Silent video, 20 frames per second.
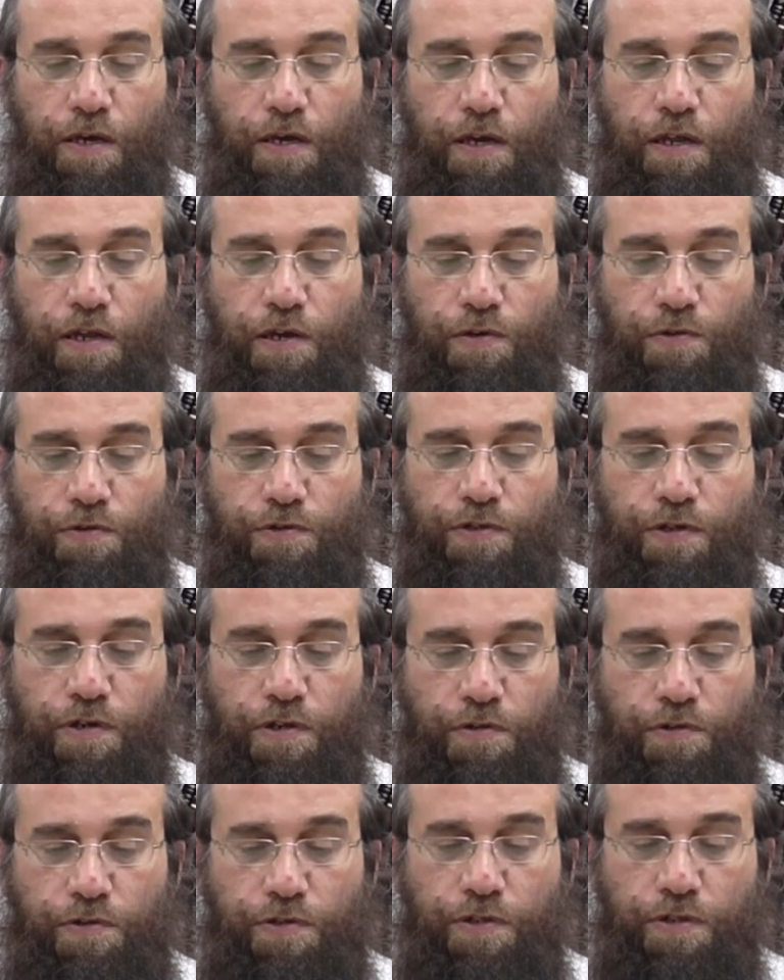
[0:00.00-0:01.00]
или груша
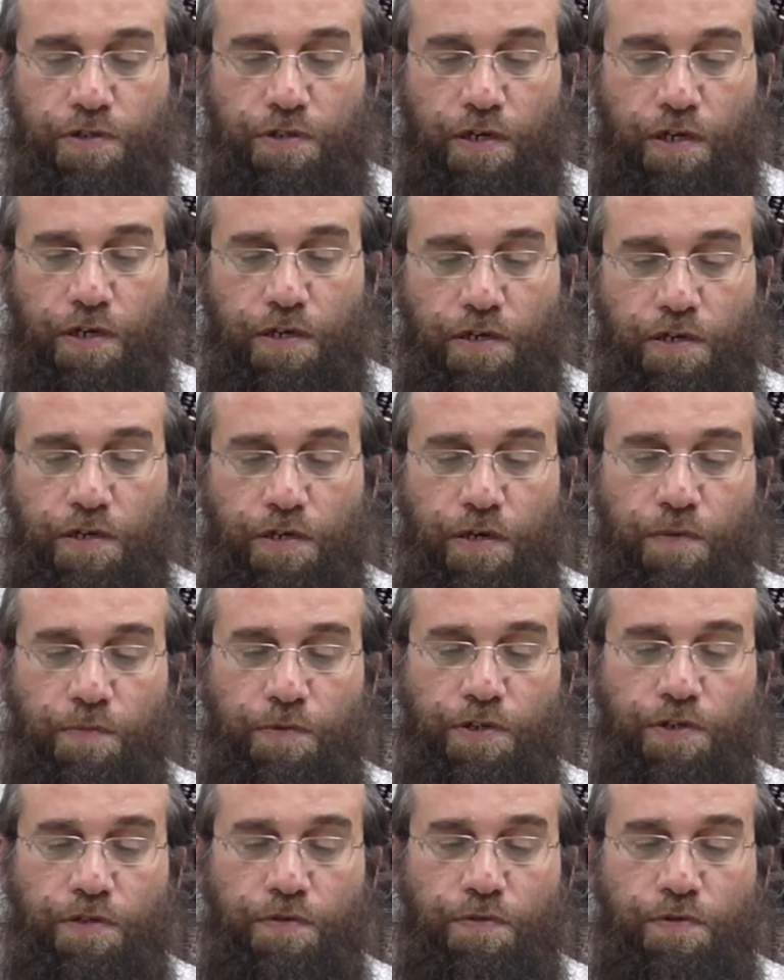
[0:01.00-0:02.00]
хлуца за
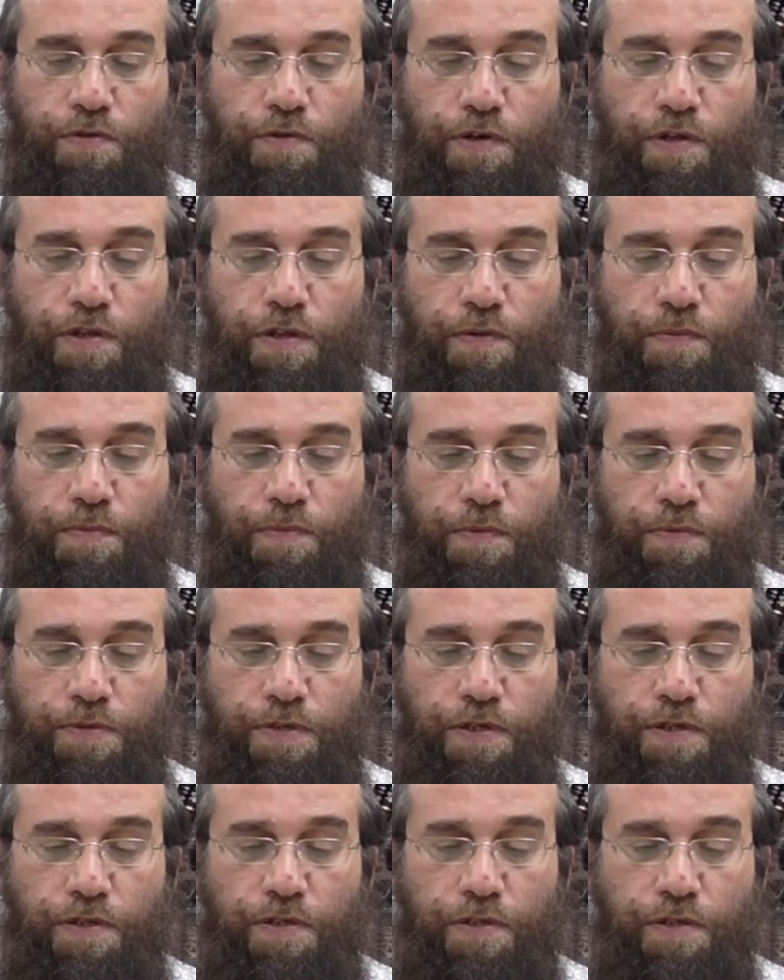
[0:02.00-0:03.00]
обычного коина,
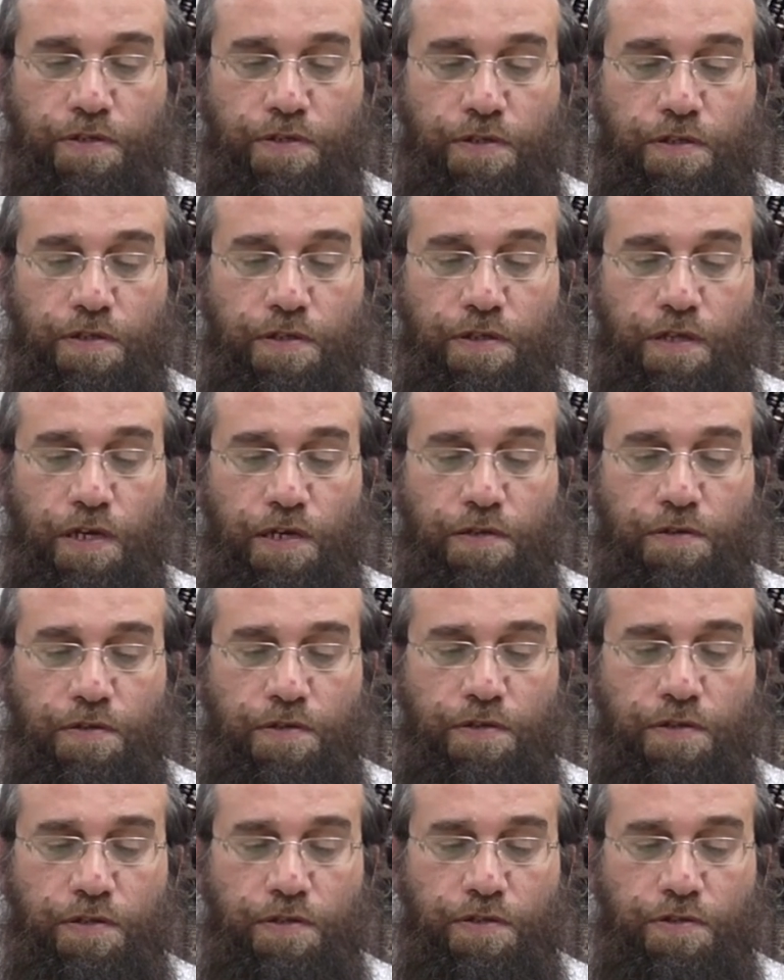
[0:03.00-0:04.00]
мамзера санасина на
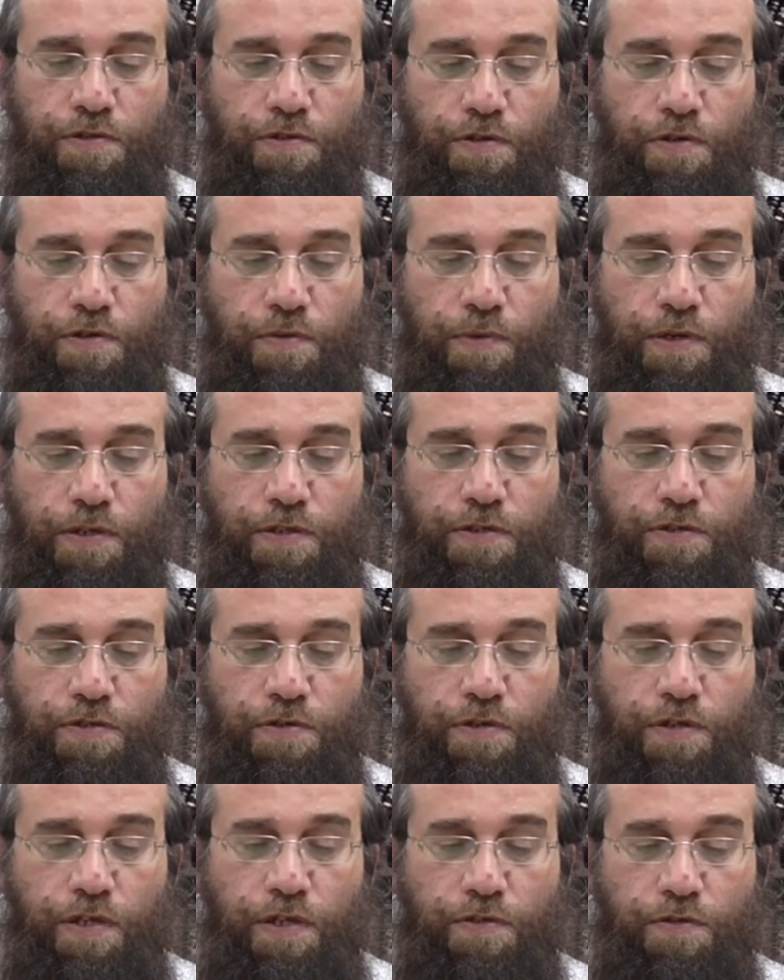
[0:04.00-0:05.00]
листроиль,
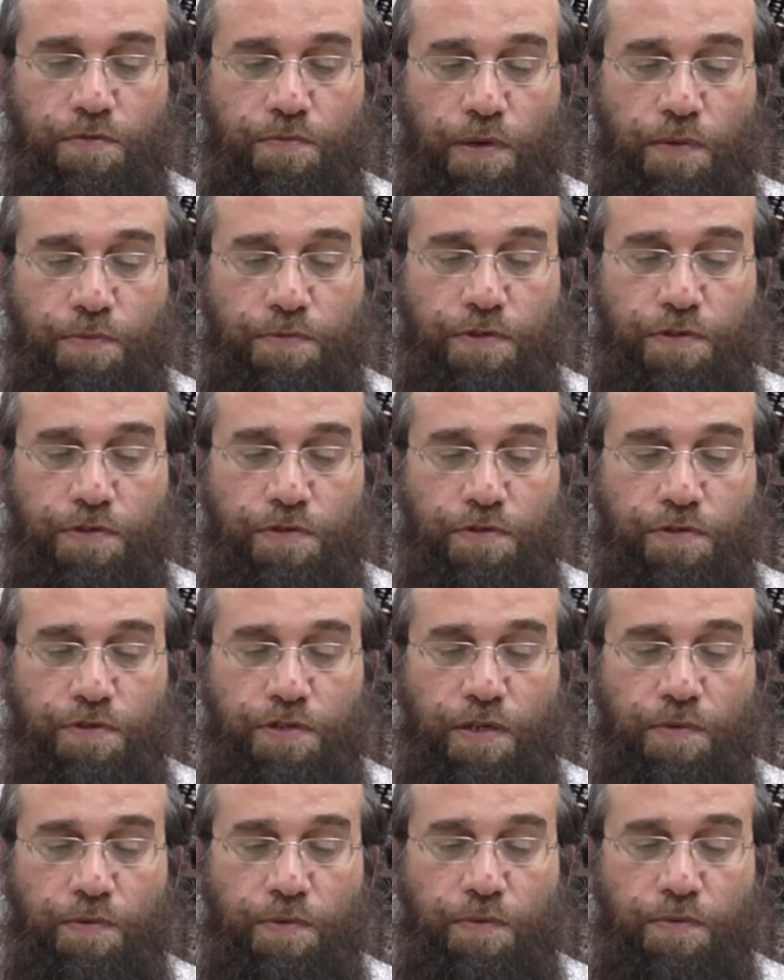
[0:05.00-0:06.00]
басистроиль назин мамзер, то же
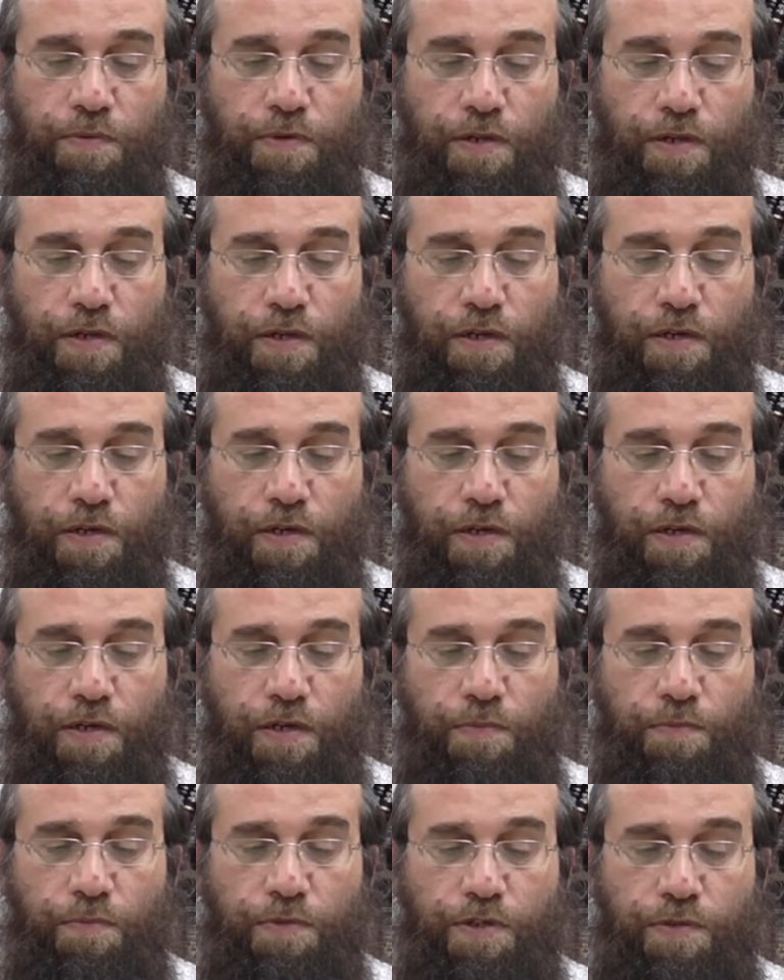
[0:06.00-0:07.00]
самое
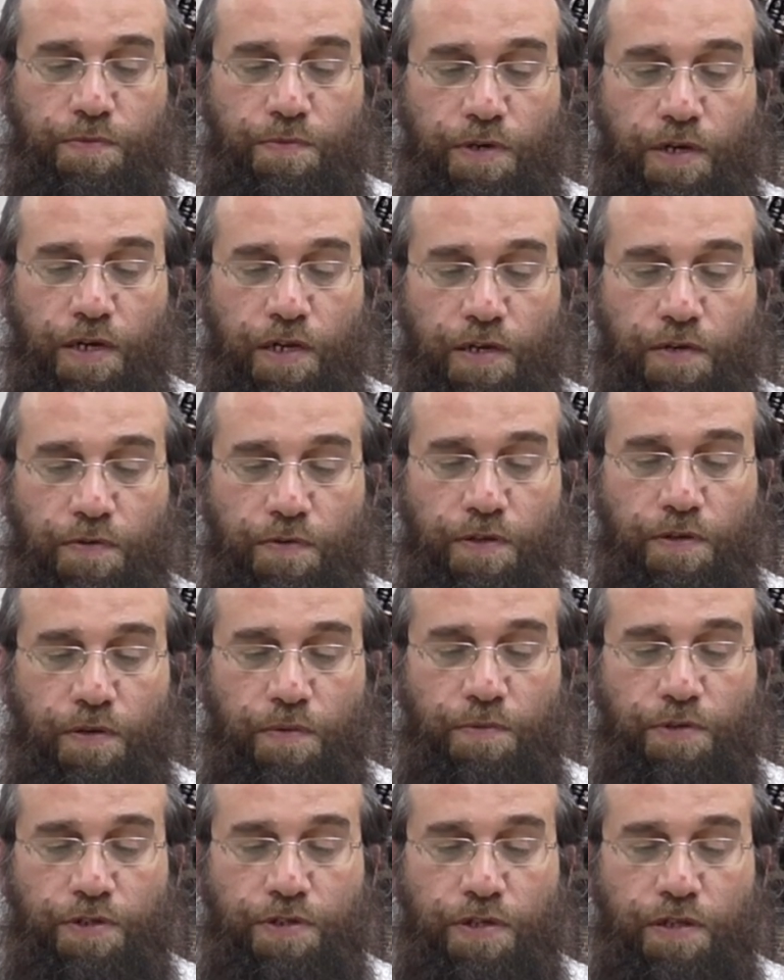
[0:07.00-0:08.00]
разбирали, поэтому
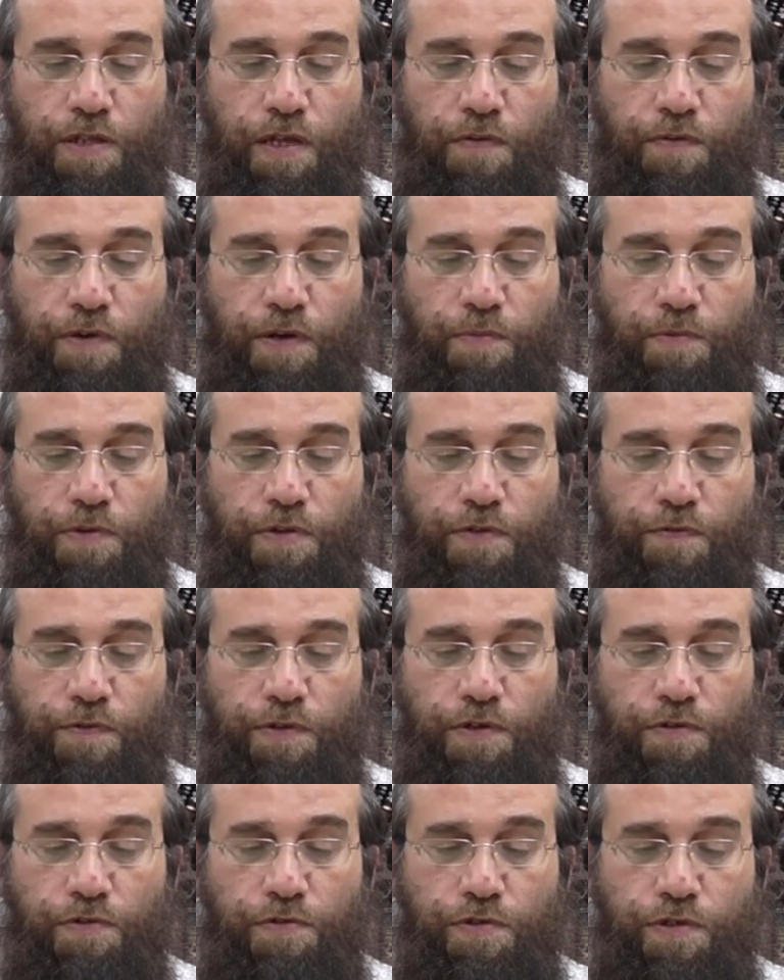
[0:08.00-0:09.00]
обычный лав, альмоны
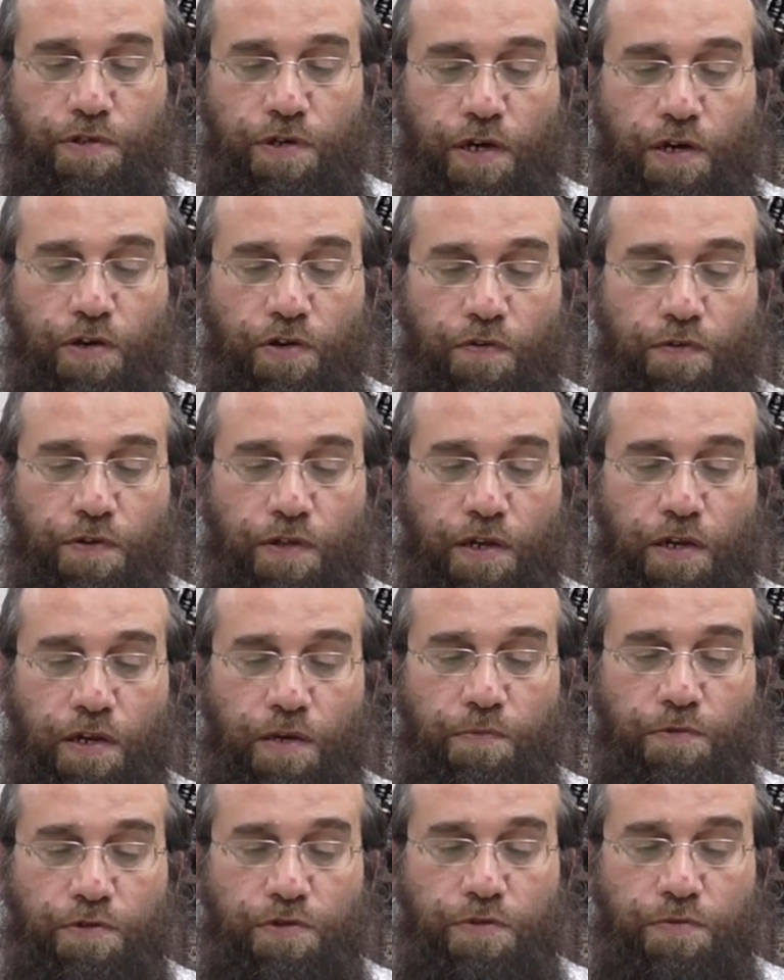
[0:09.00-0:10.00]
в груша, хайовин
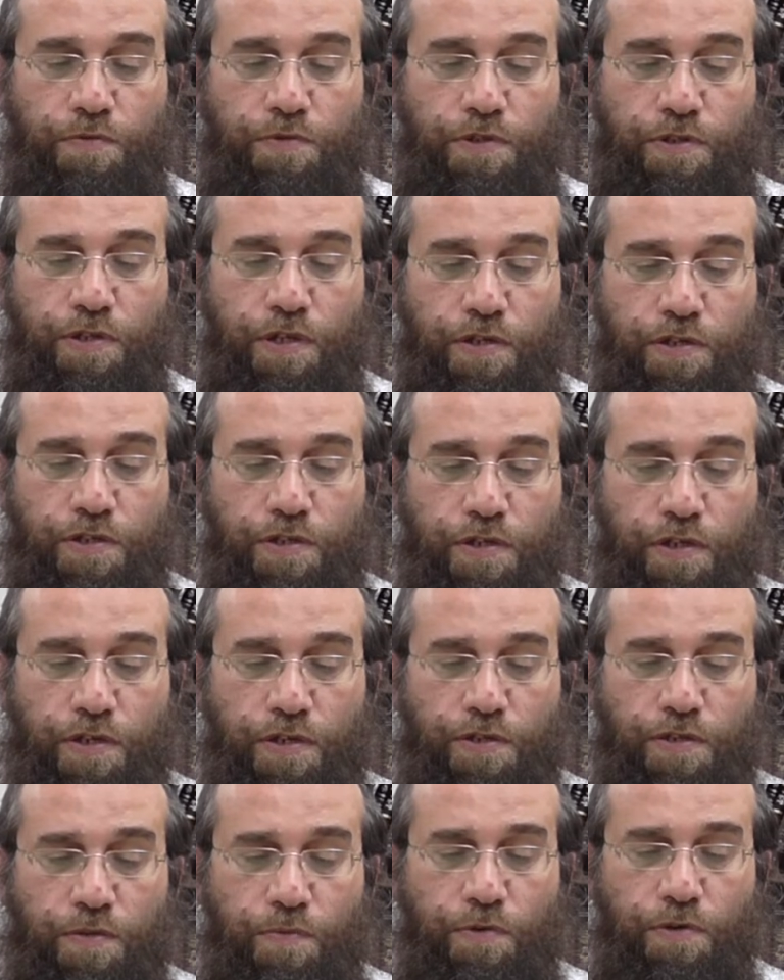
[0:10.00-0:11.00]
алей мишум шташ,
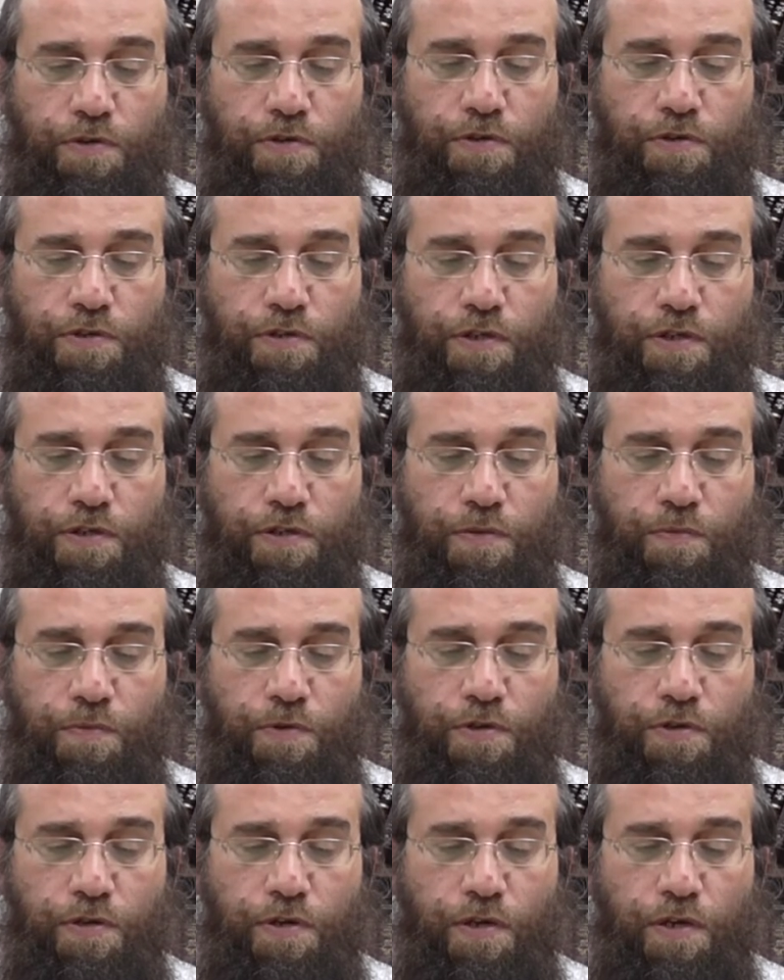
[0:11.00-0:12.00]
тейшимот,
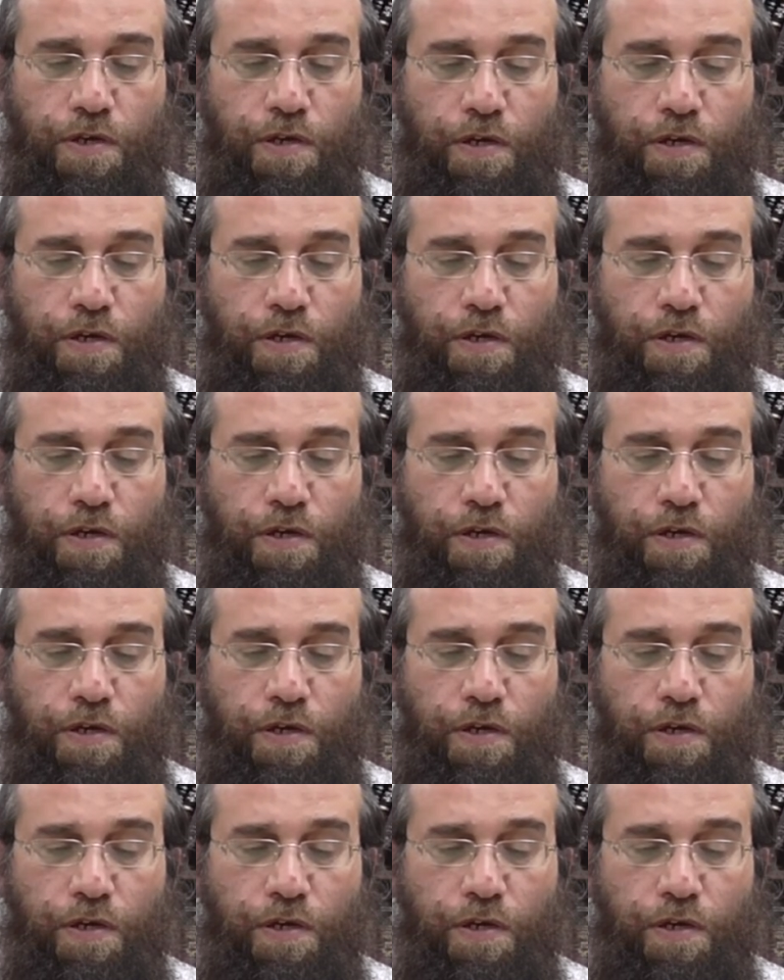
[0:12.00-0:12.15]
шнейшимот,